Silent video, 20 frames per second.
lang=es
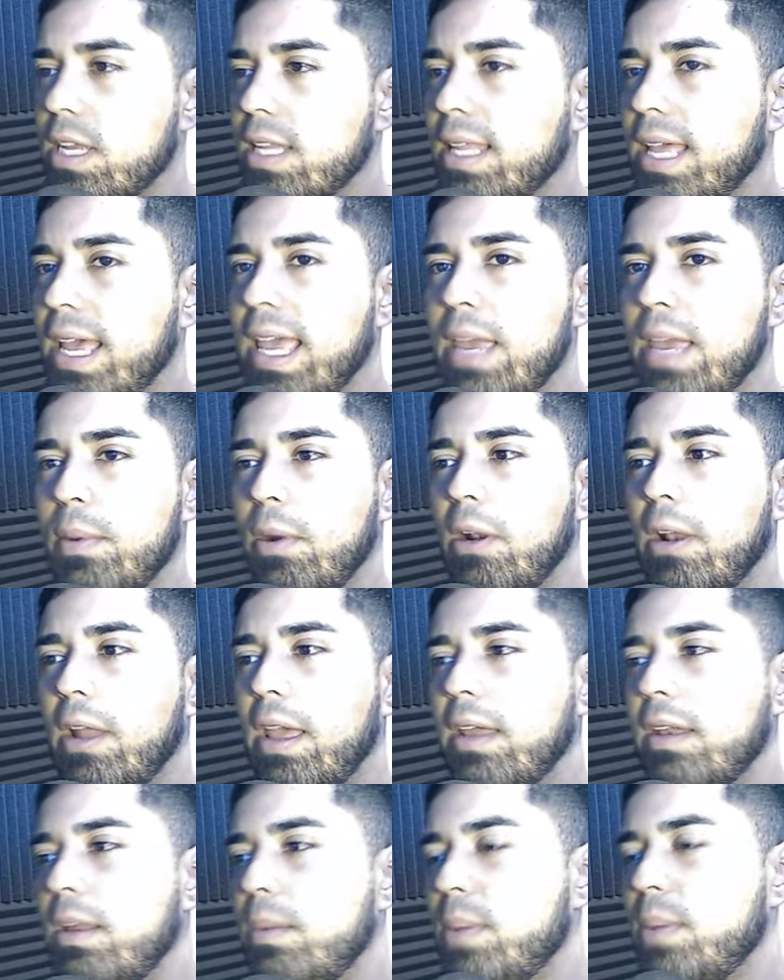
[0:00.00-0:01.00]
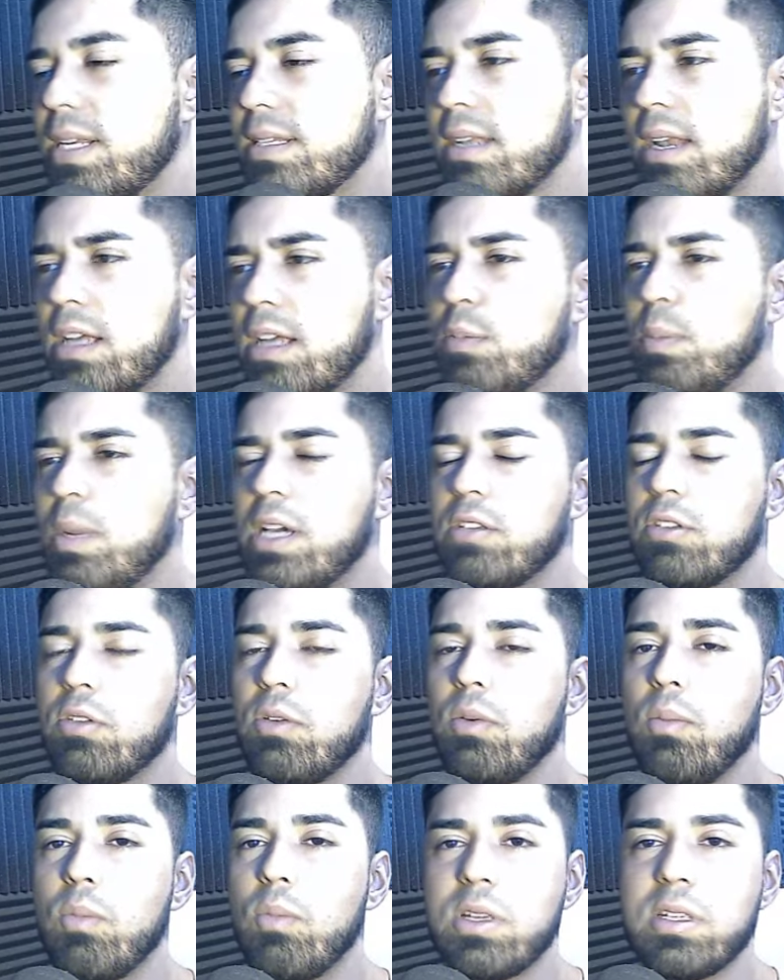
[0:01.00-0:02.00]
de Hyperlane y para hacer la explicación
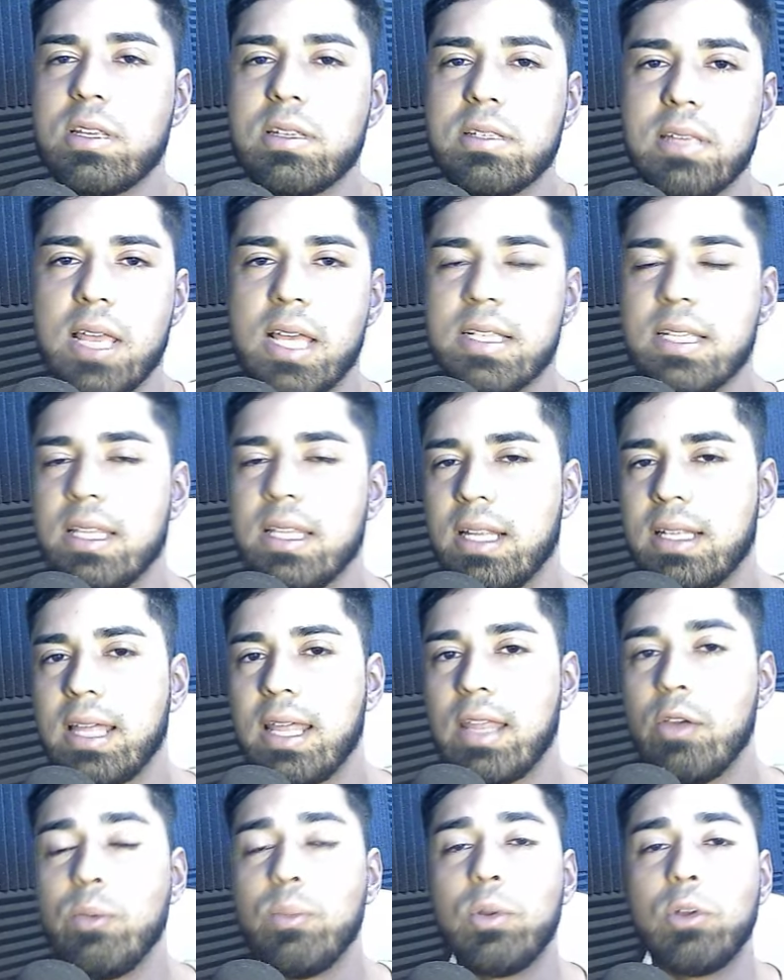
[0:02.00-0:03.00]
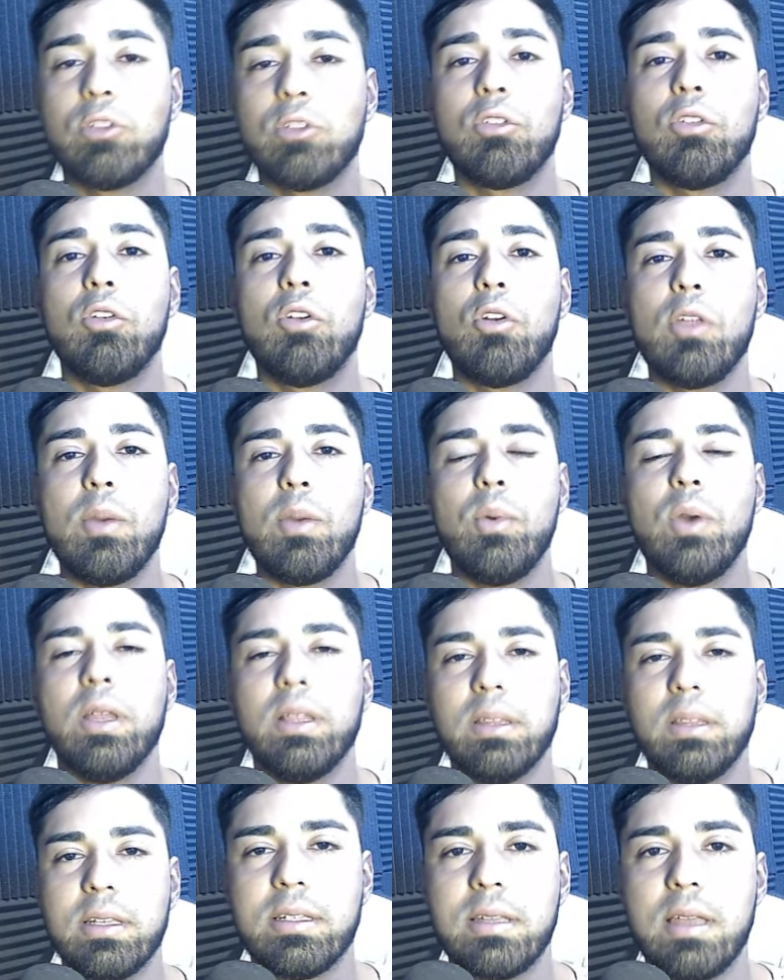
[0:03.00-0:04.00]
muy sencilla se trata de un protocolo de
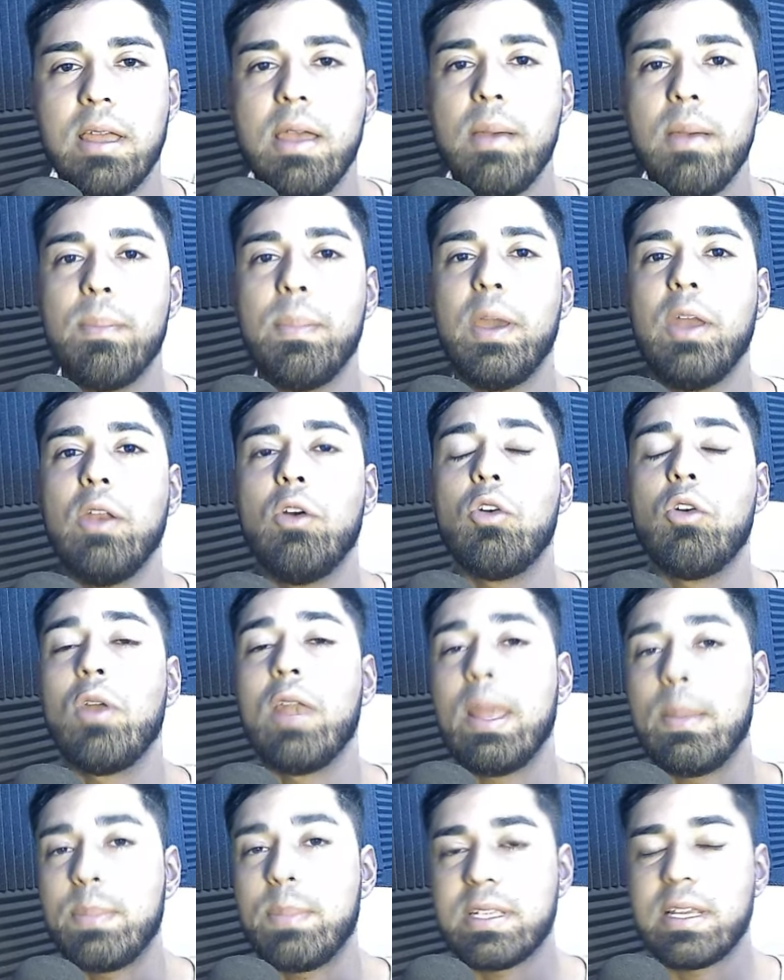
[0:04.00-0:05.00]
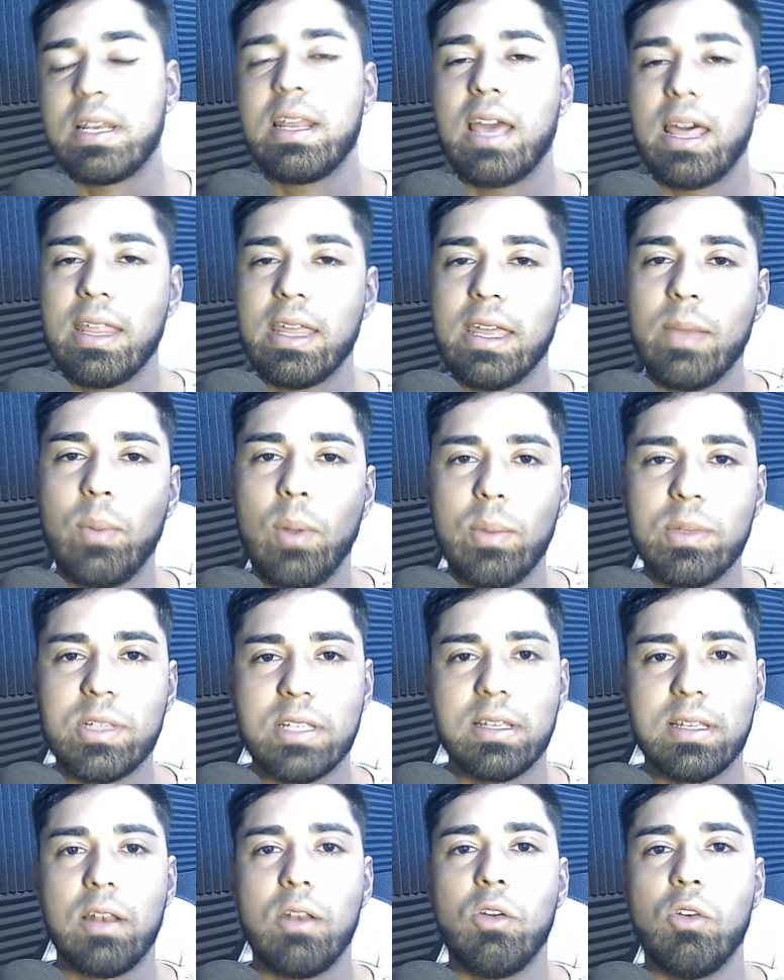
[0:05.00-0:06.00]
puentes, pero con la especialidad de que podemos
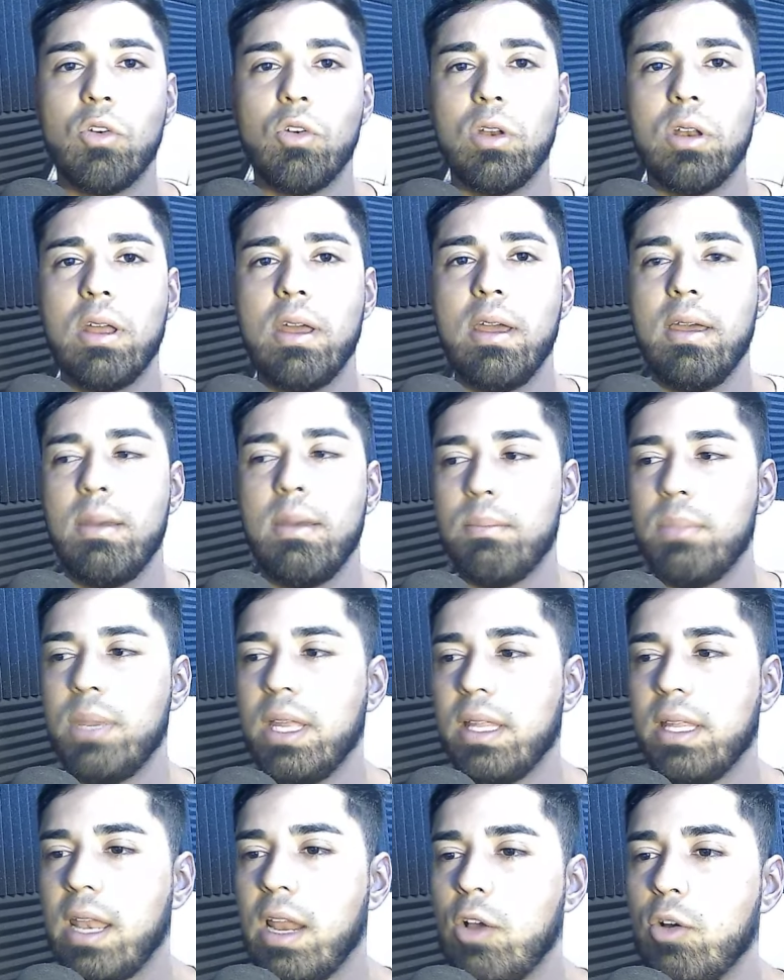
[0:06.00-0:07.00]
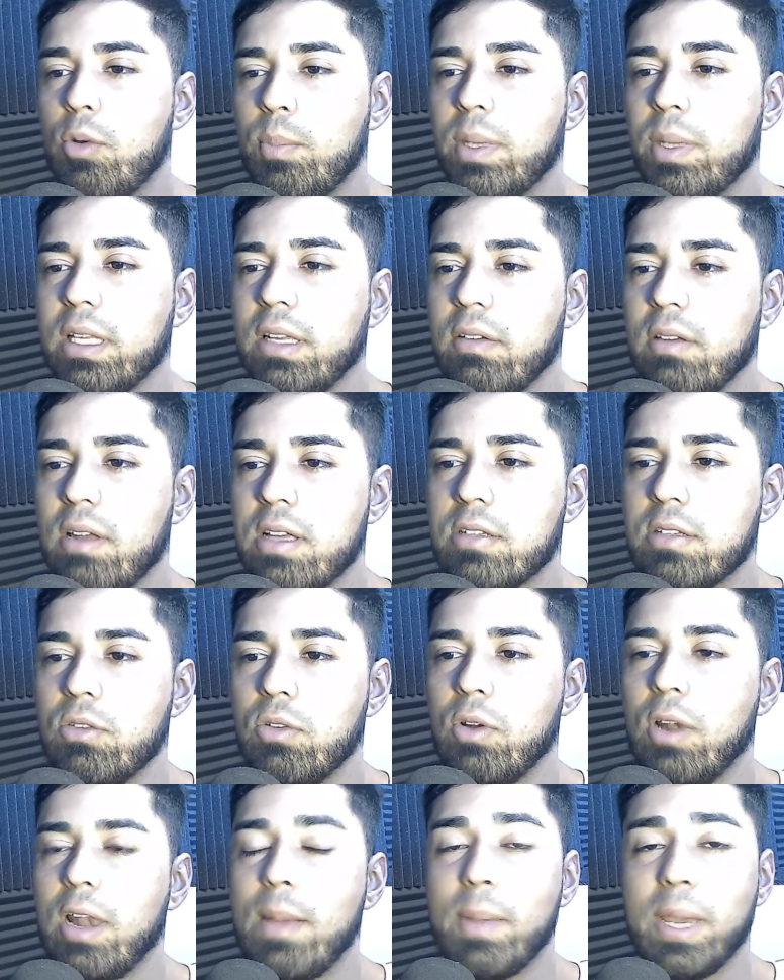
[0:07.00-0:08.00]
hacerlo con billeteras compatibles
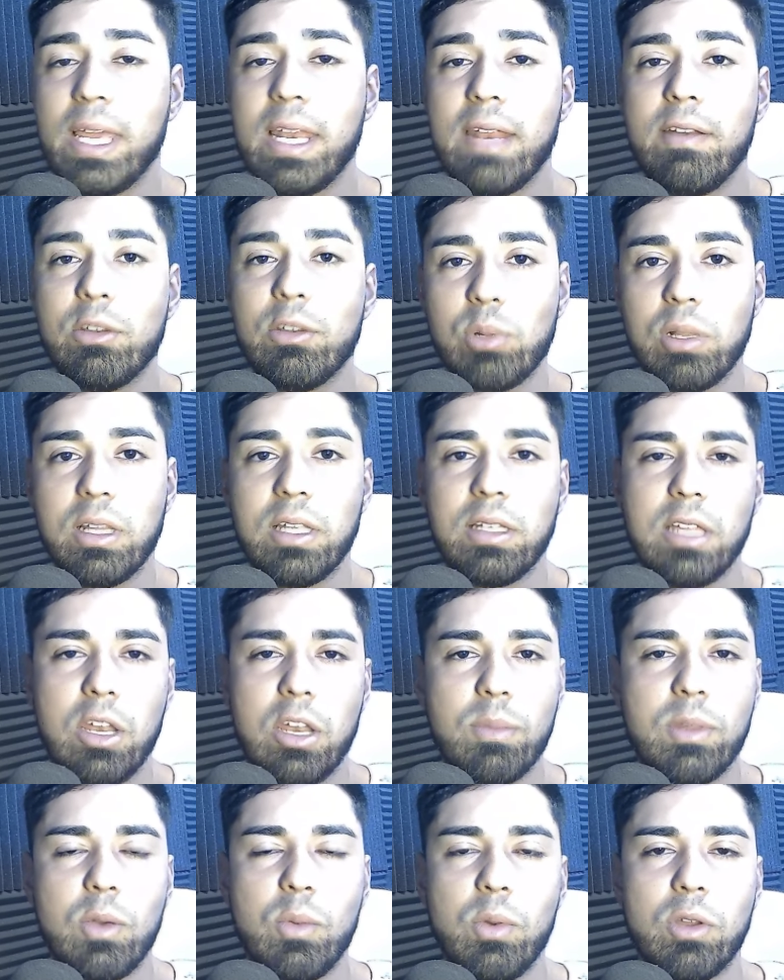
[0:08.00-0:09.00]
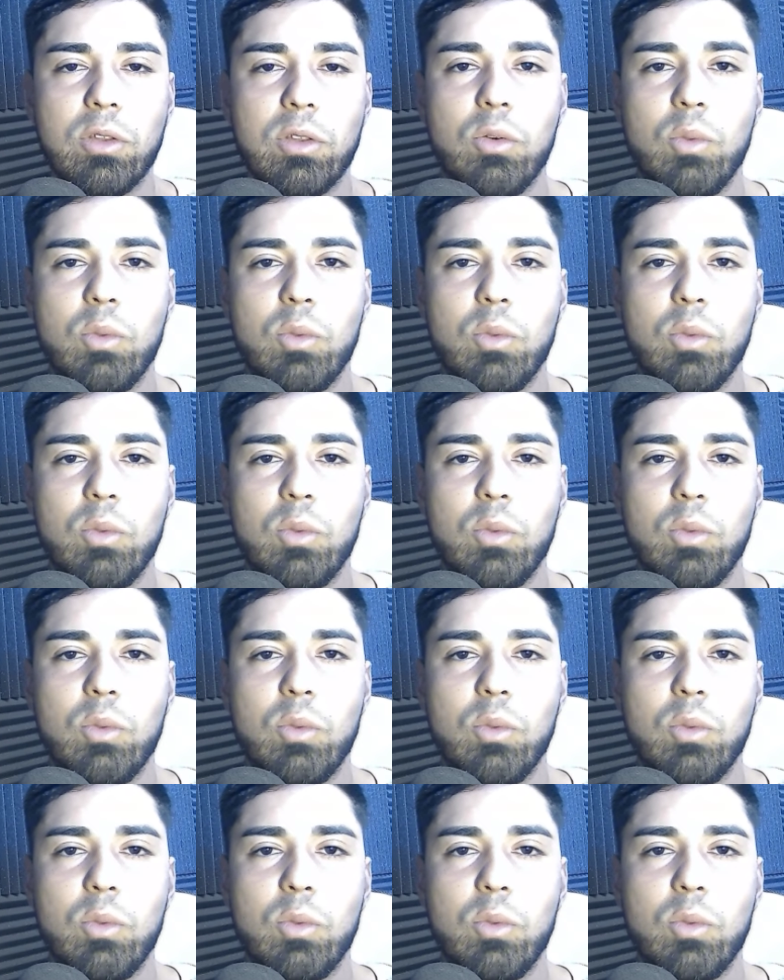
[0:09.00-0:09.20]
con la máquina virtual de Ethereum, ¿de acuerdo?